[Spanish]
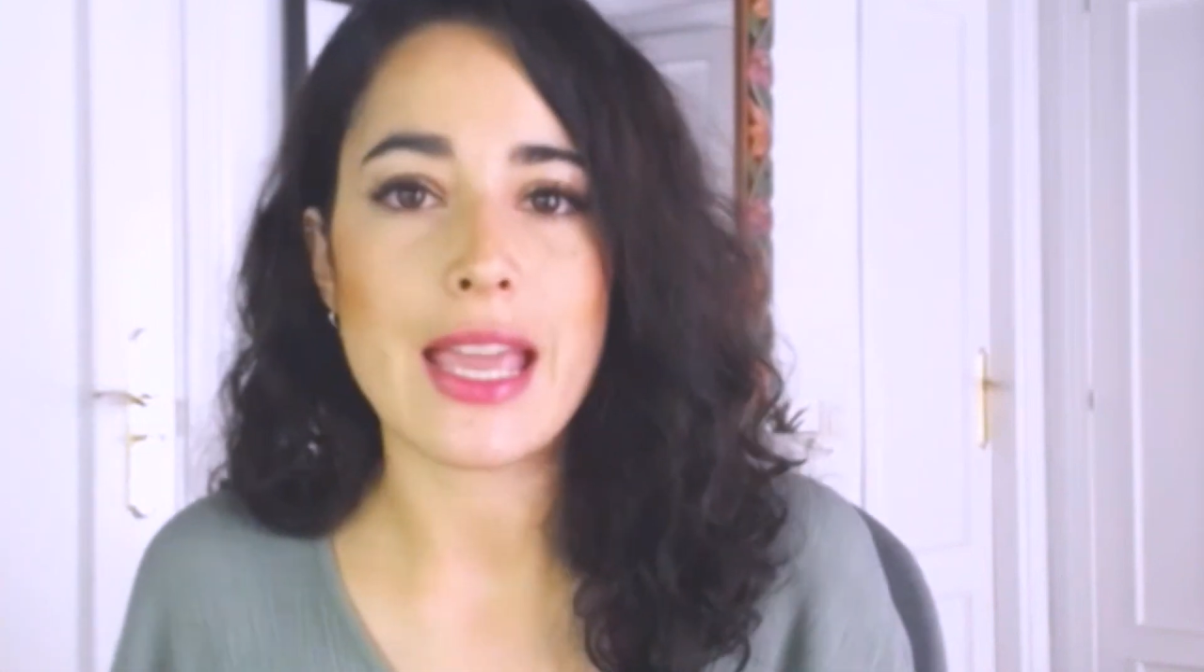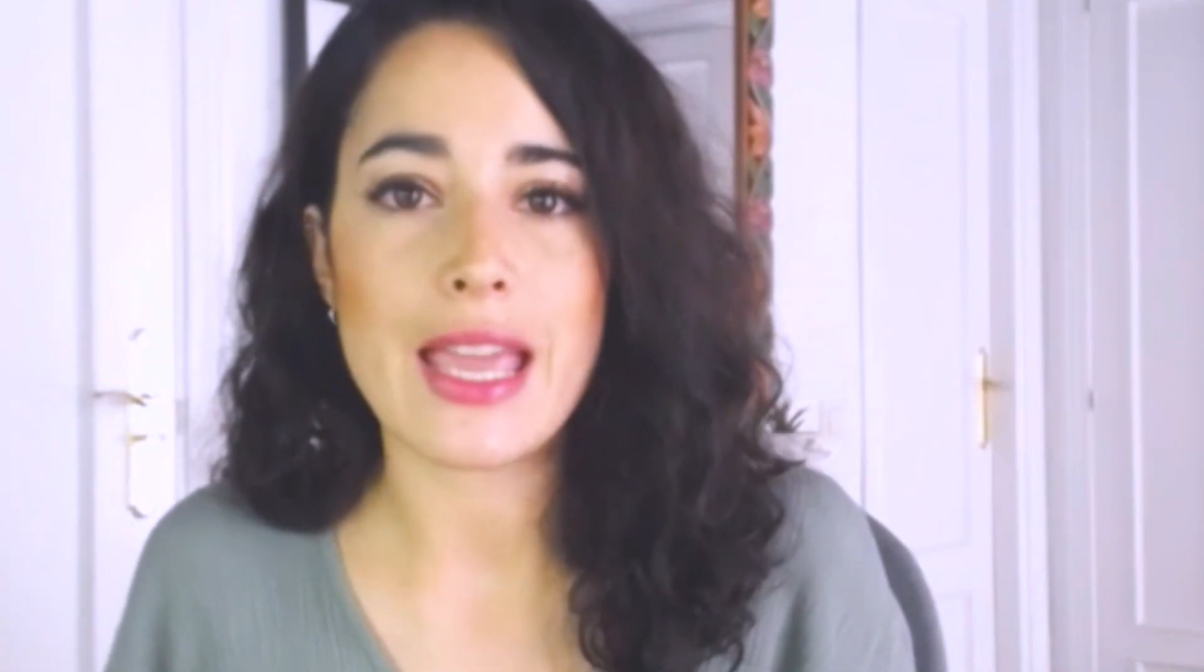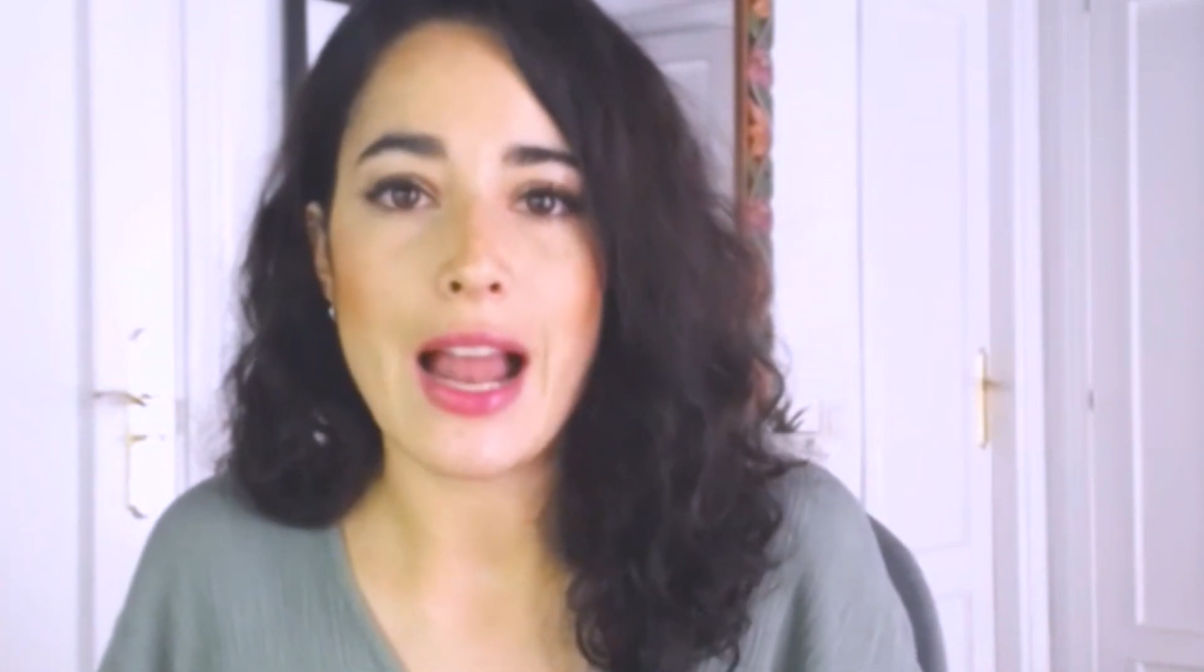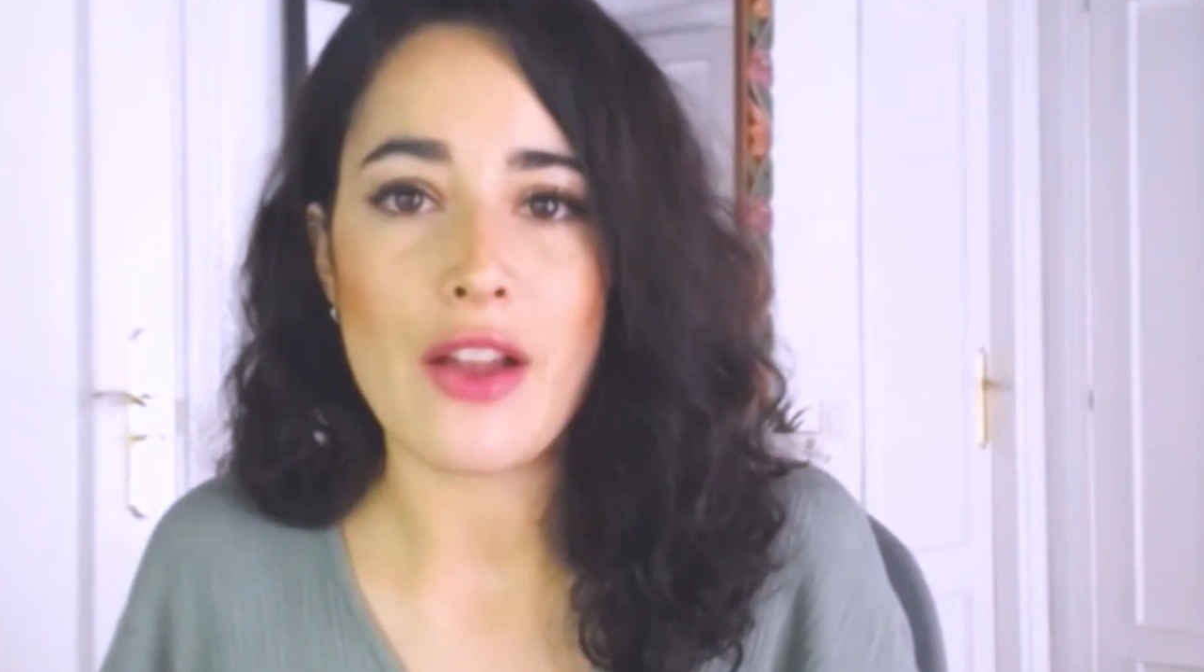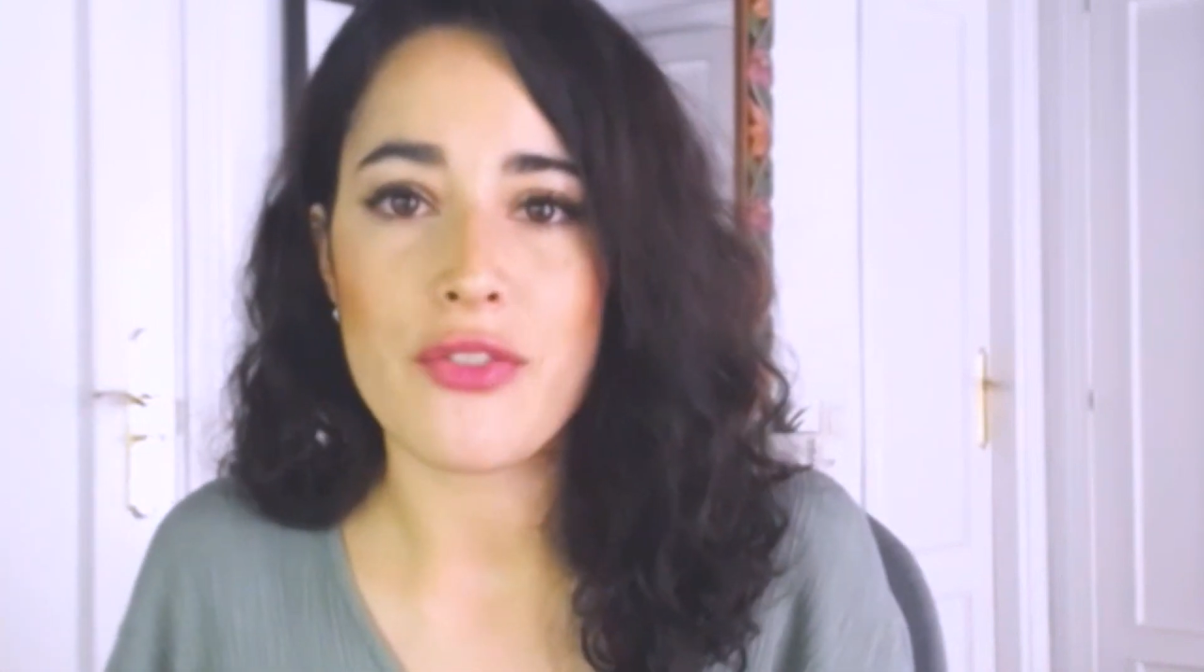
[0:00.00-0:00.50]

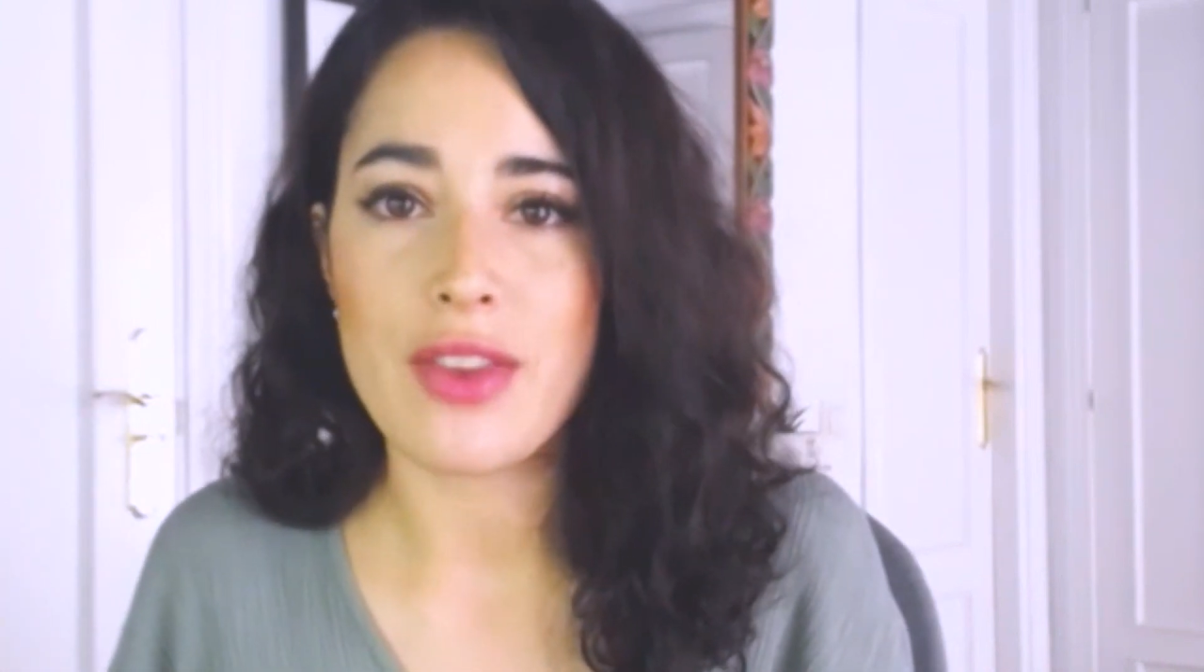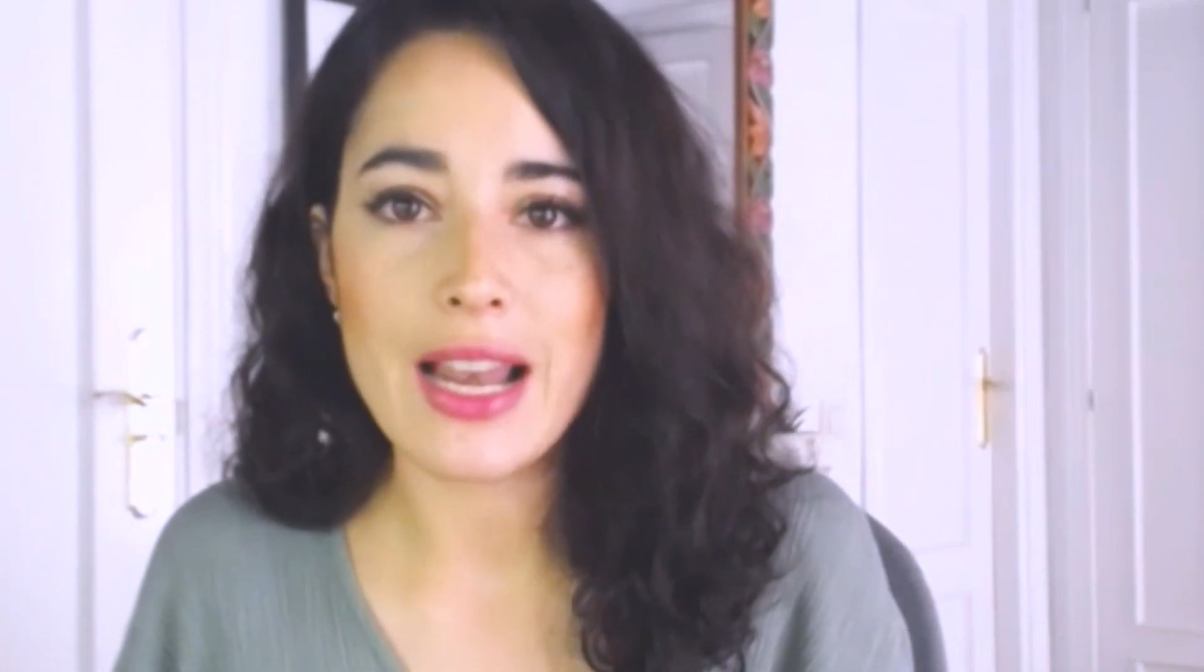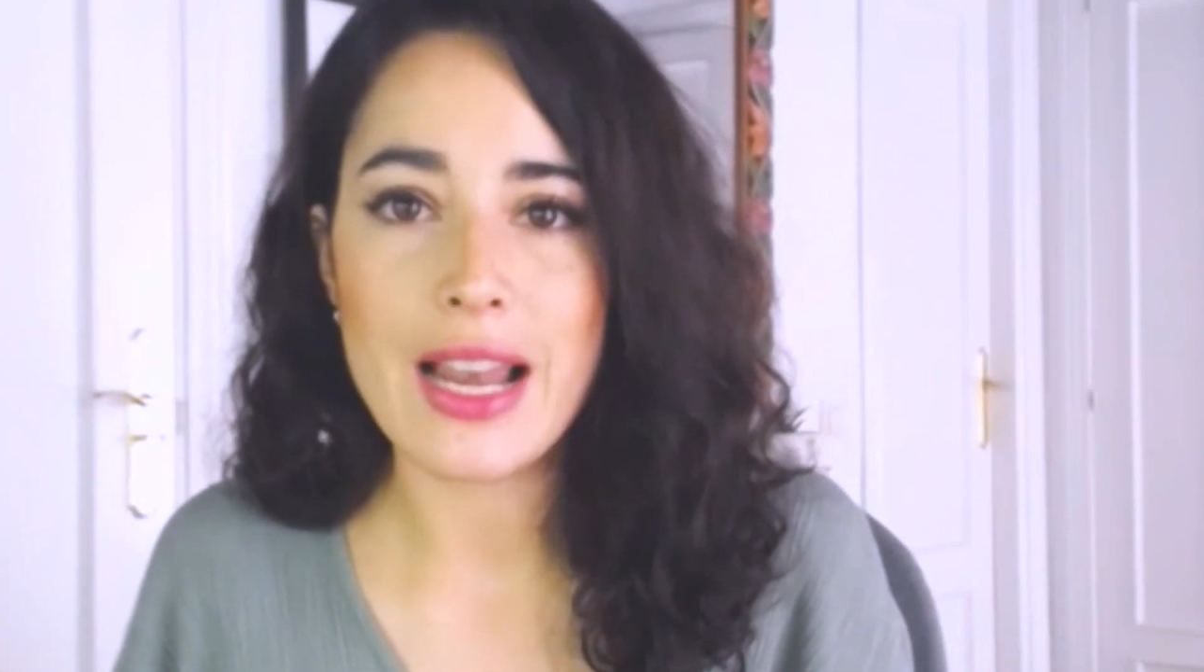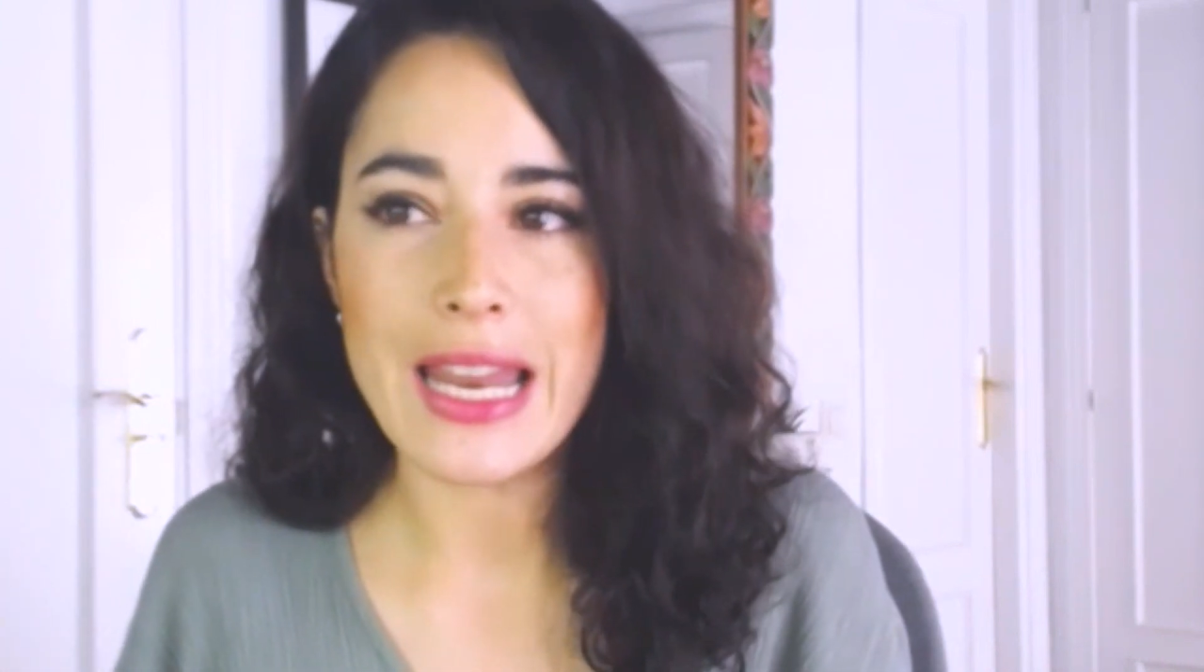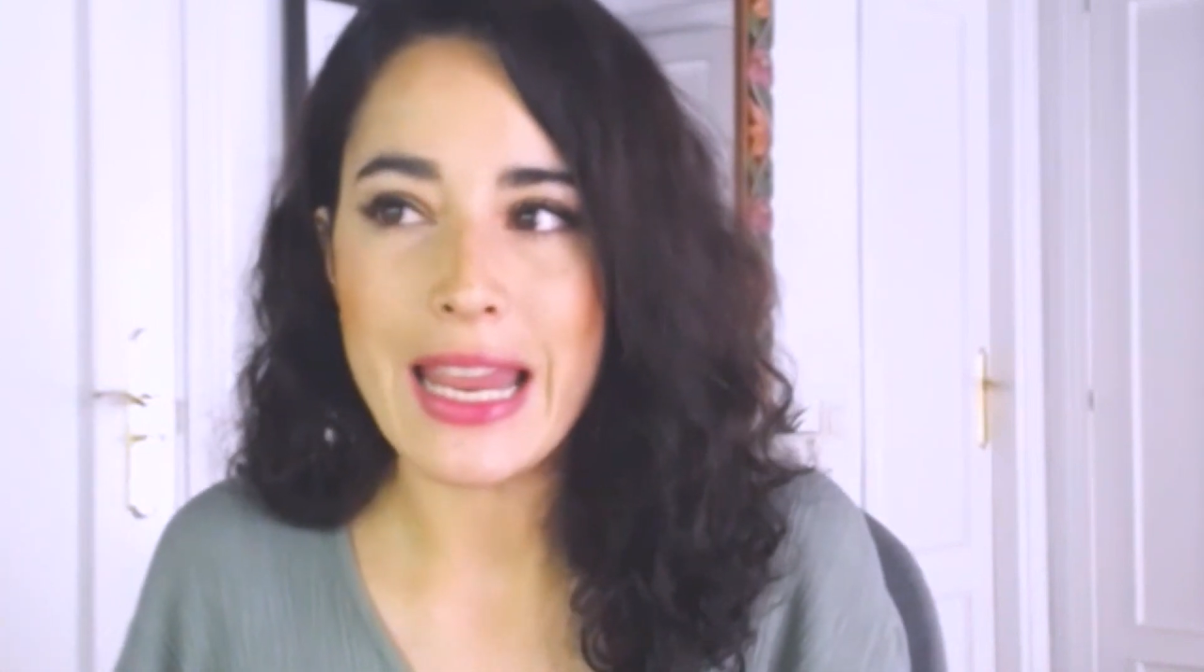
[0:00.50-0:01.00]
y que al
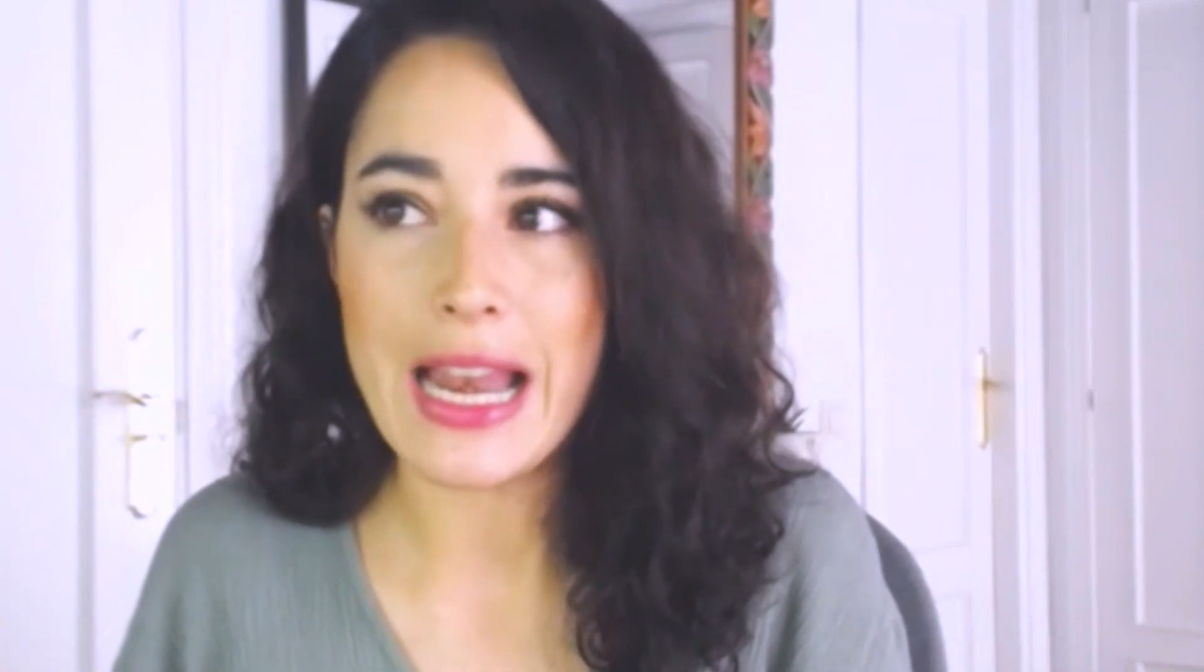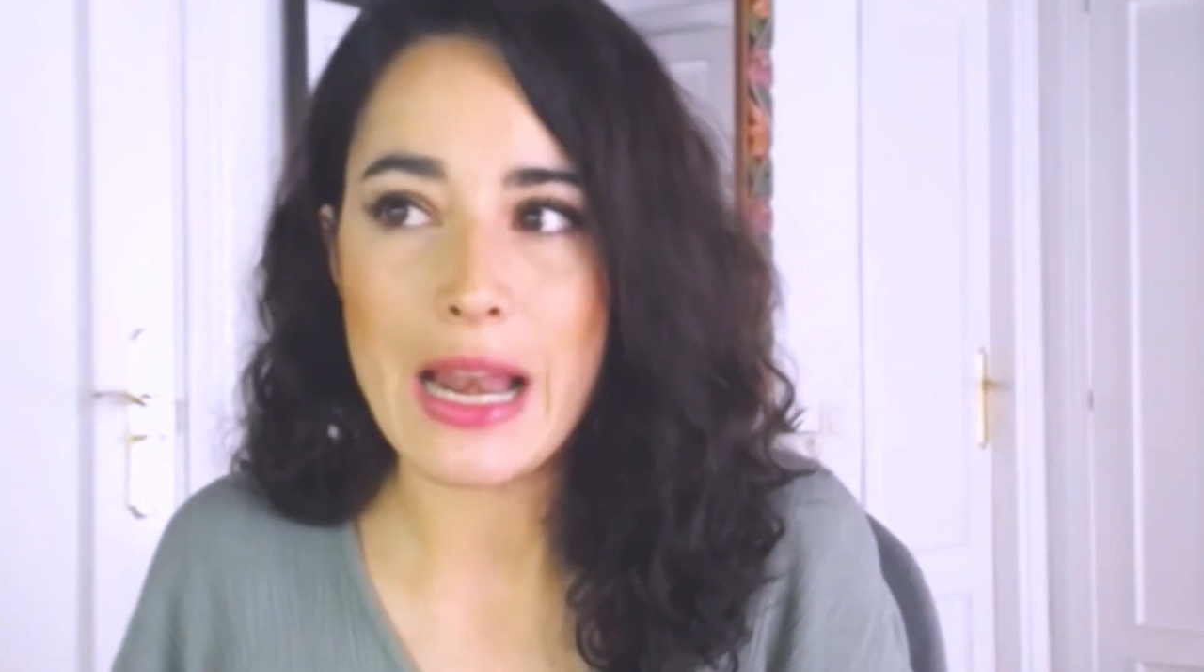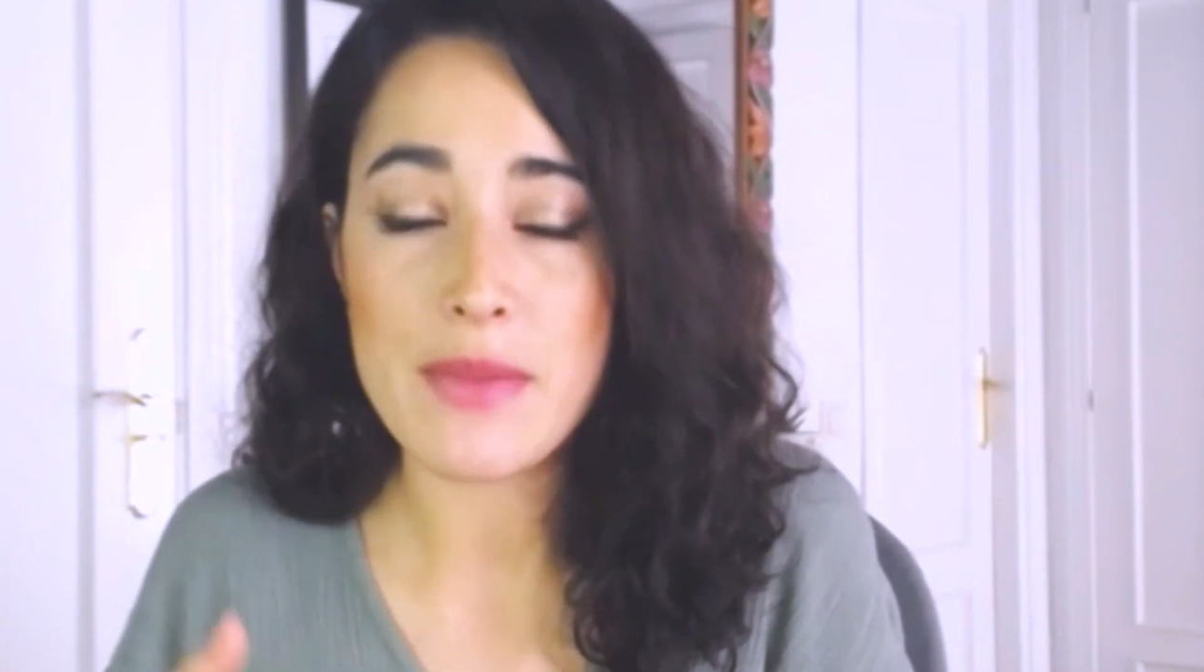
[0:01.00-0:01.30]
final